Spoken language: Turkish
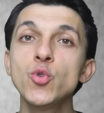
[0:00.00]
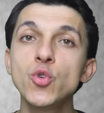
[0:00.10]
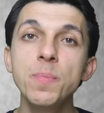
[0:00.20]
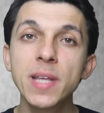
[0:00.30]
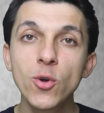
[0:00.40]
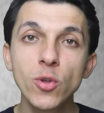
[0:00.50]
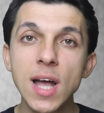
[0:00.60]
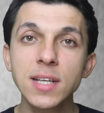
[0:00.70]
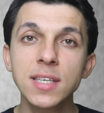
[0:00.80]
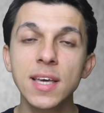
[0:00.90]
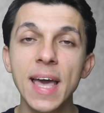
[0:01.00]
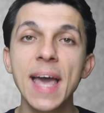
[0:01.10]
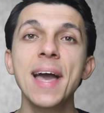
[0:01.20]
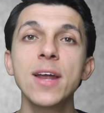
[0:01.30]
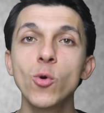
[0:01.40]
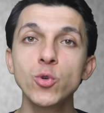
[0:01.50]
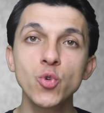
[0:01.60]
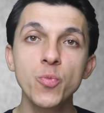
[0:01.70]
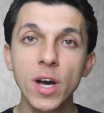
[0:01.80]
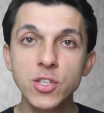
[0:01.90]
Çünkü biliyorlar ki eğer o
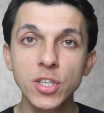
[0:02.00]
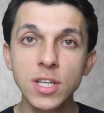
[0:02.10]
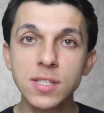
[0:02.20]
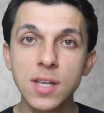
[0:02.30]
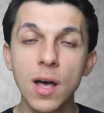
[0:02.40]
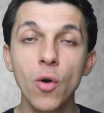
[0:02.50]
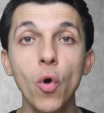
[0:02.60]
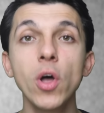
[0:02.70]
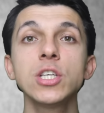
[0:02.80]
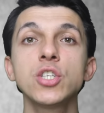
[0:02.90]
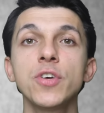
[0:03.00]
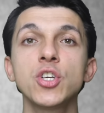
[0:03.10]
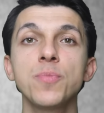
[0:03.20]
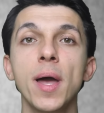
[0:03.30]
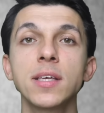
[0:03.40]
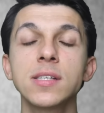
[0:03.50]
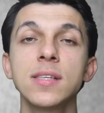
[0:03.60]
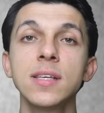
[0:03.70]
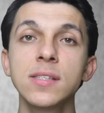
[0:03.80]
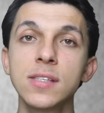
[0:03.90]
şube açılırsa o alışveriş
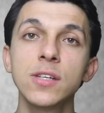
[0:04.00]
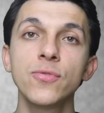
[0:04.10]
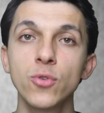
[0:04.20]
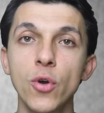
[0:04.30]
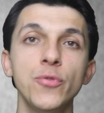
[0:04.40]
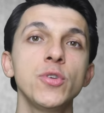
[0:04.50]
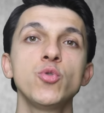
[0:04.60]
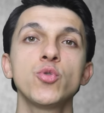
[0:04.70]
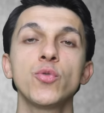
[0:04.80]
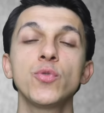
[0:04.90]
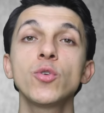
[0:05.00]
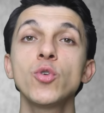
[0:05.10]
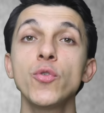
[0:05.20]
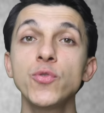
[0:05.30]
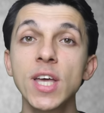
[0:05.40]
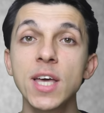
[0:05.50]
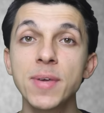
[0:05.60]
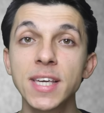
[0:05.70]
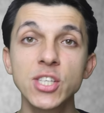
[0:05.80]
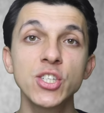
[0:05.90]
merkezine sırf Köfteci Yusuf'ta köfte
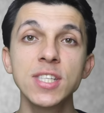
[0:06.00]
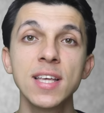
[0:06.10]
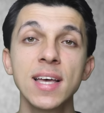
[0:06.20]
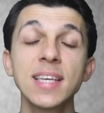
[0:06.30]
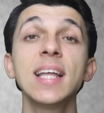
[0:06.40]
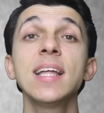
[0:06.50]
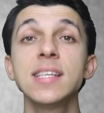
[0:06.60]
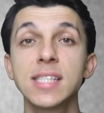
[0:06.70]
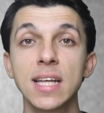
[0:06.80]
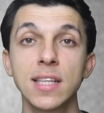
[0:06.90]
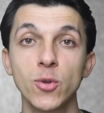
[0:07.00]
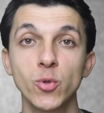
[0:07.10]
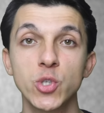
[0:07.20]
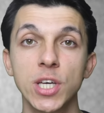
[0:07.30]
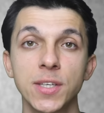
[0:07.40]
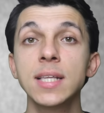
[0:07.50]
yemek için gelen insanlar olacak.